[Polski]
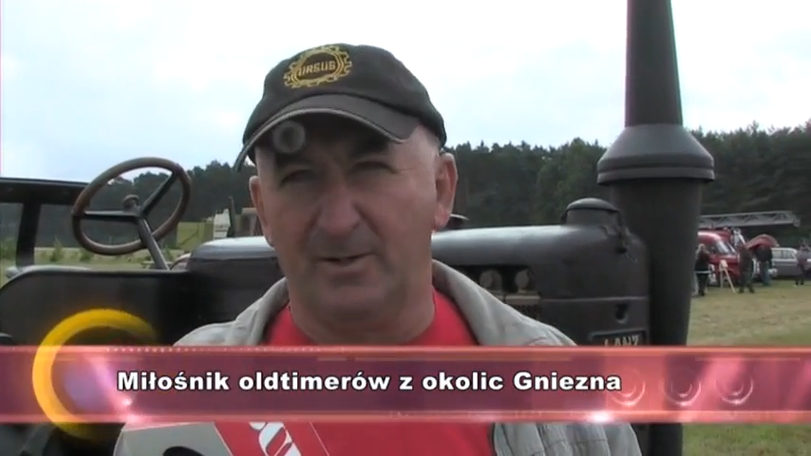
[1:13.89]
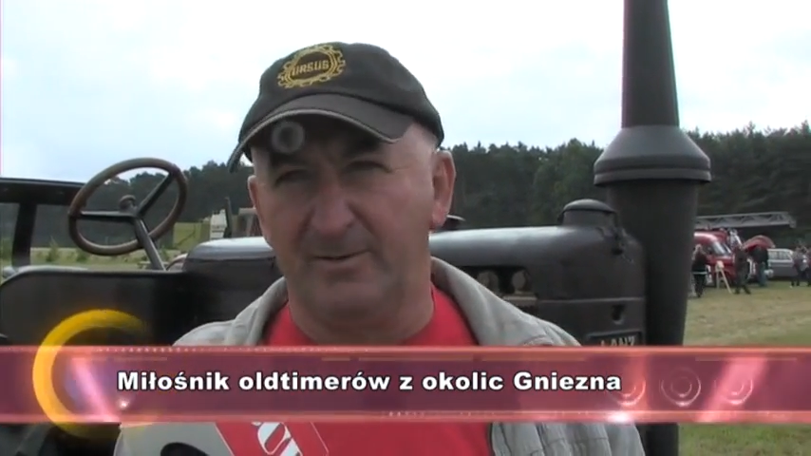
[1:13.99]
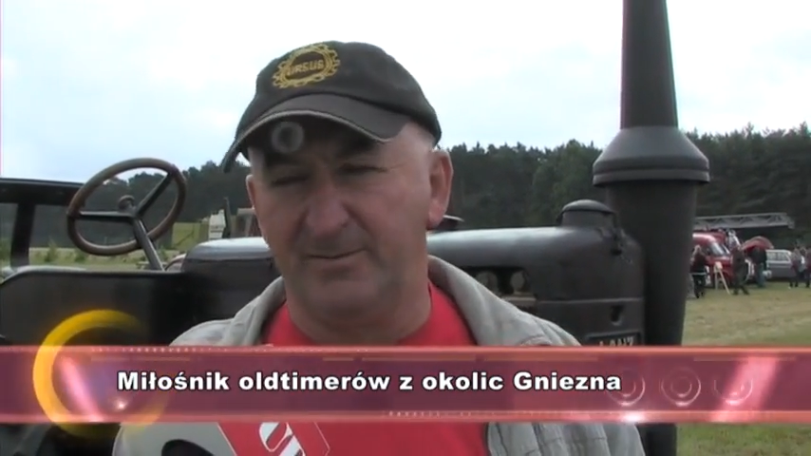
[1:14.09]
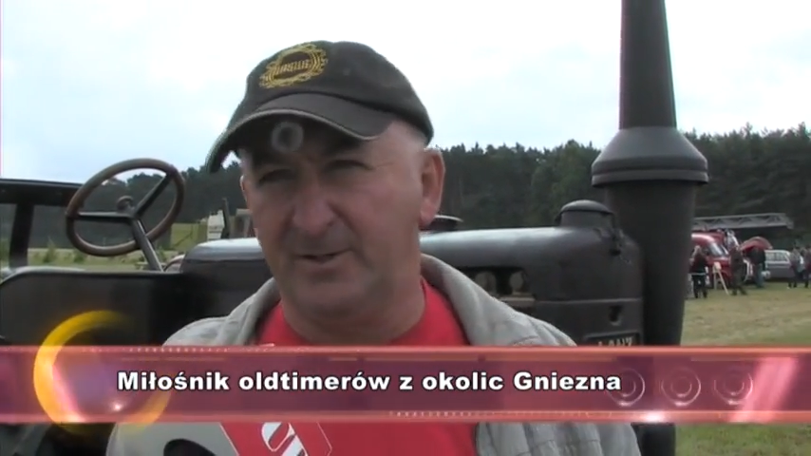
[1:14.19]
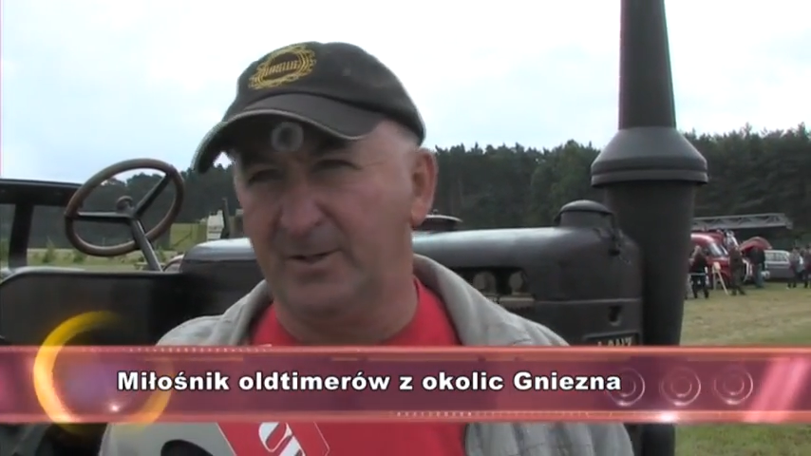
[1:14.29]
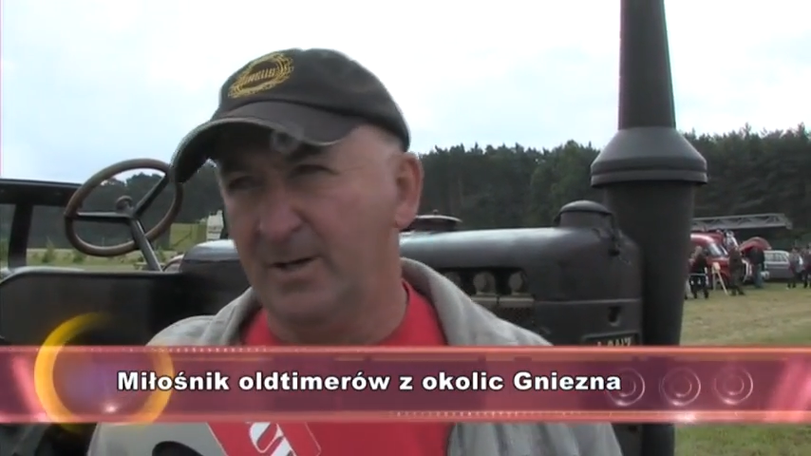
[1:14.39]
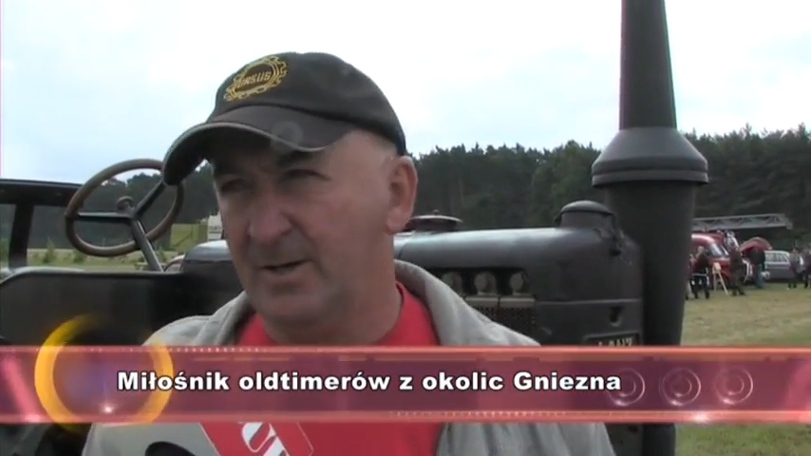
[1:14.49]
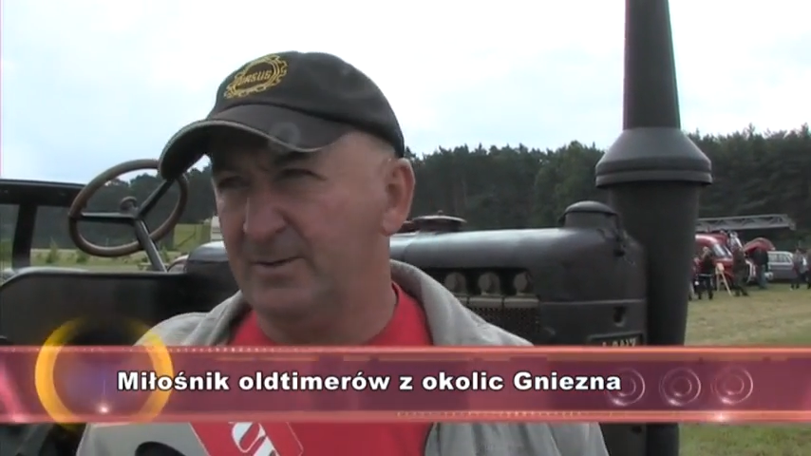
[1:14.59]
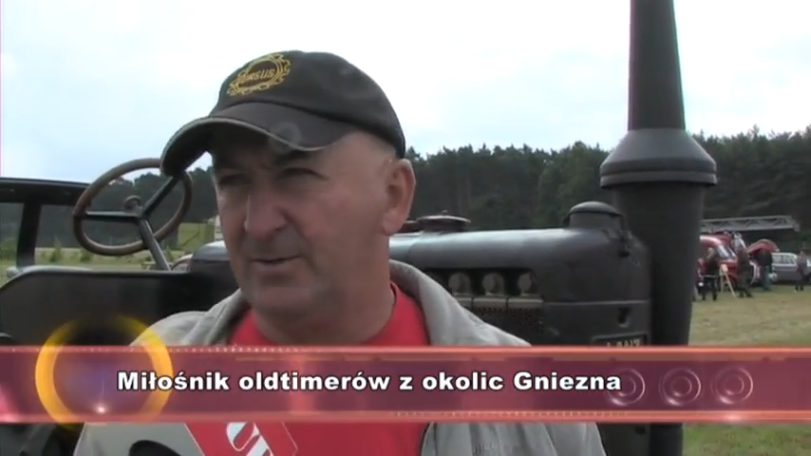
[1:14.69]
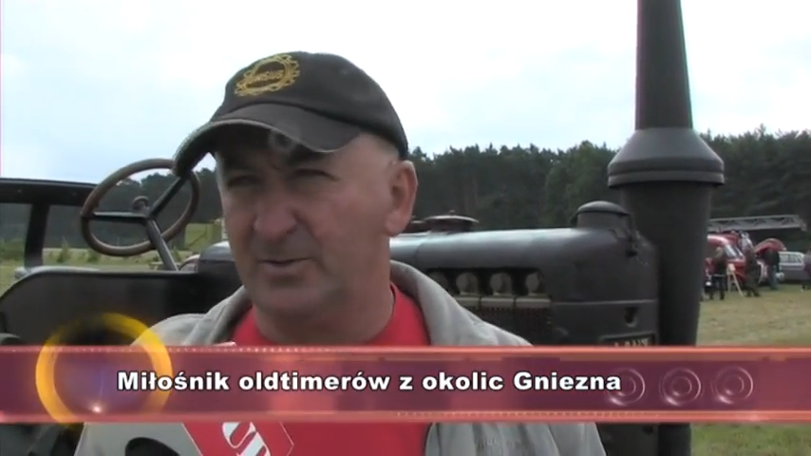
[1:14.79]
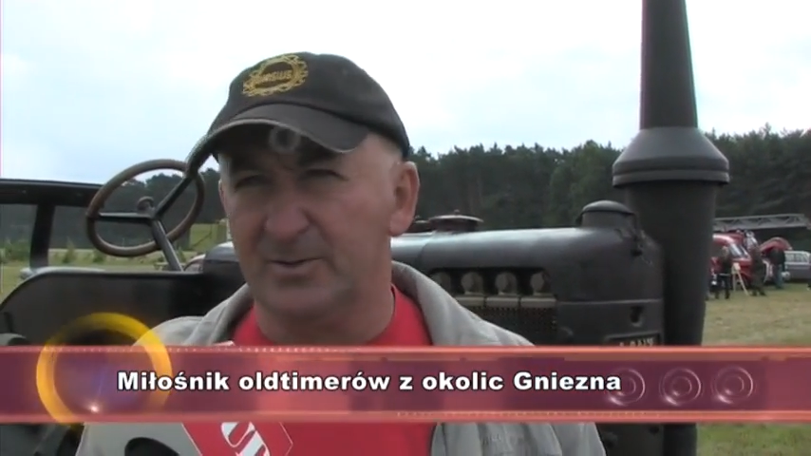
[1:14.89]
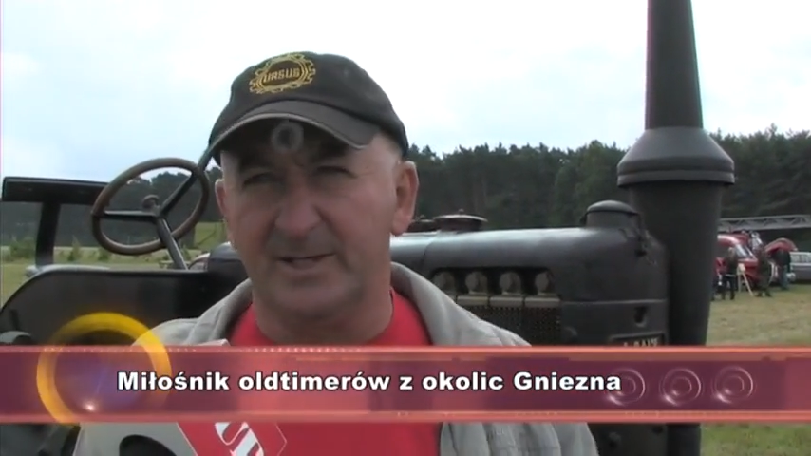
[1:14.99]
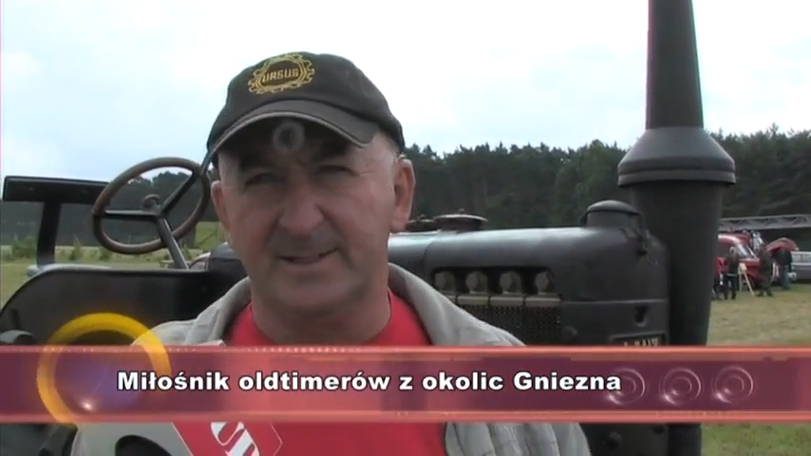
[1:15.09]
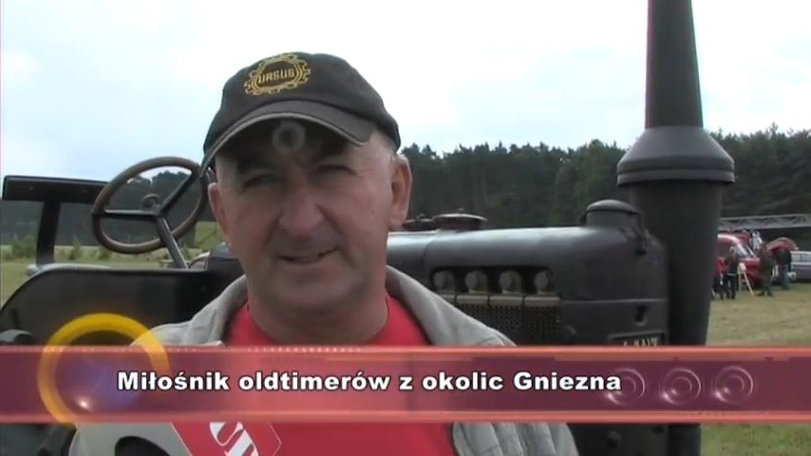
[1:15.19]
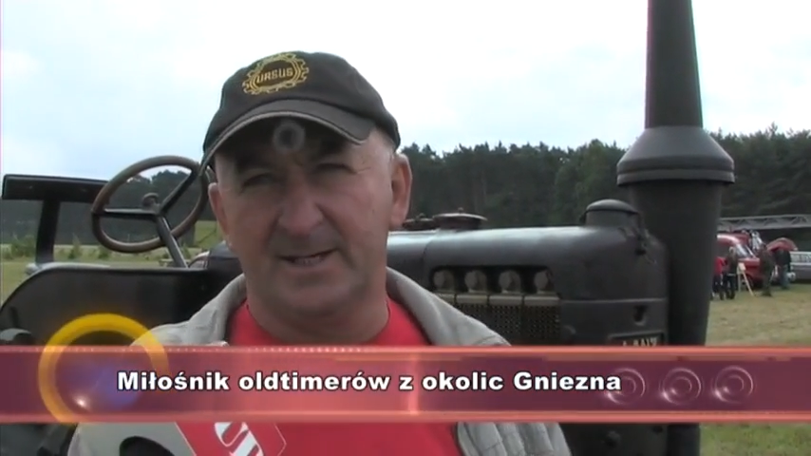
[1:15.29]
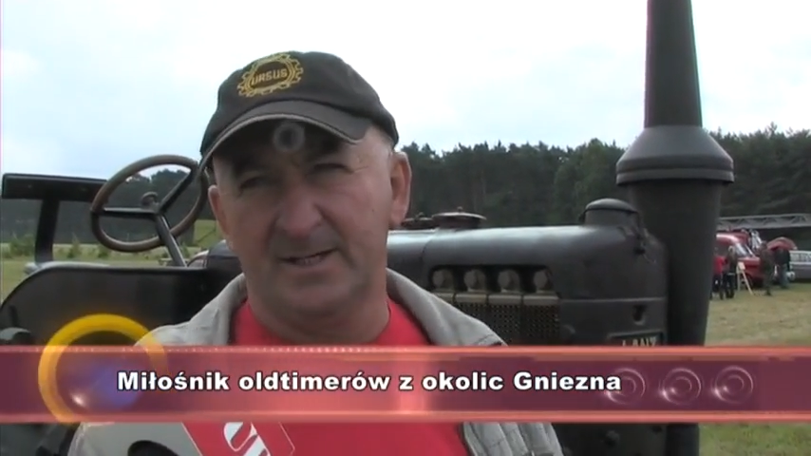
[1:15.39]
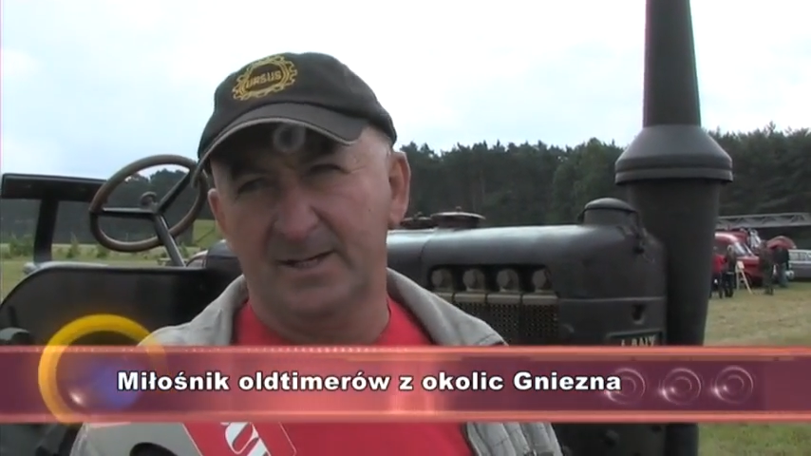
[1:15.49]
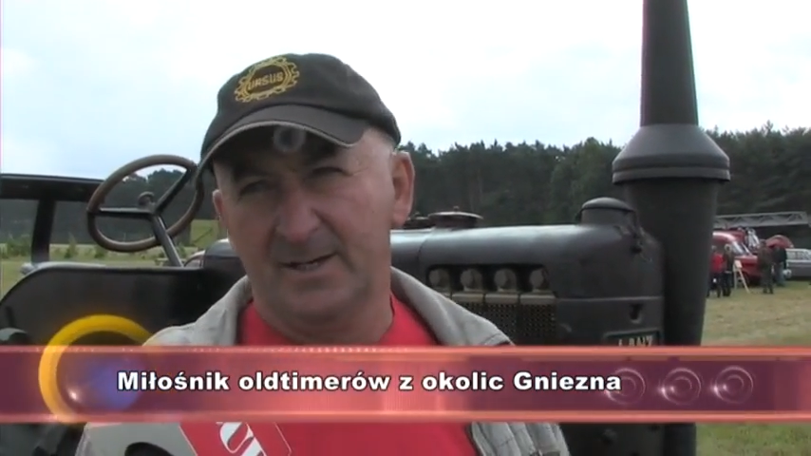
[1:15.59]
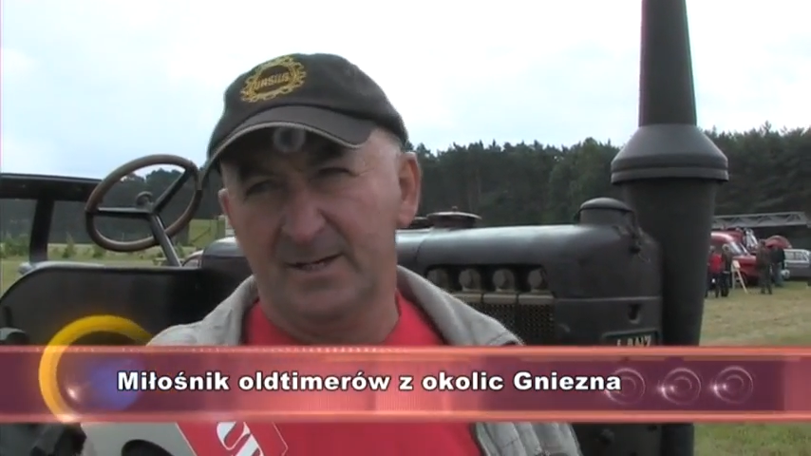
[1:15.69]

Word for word: Nowej Wsi Książęcej.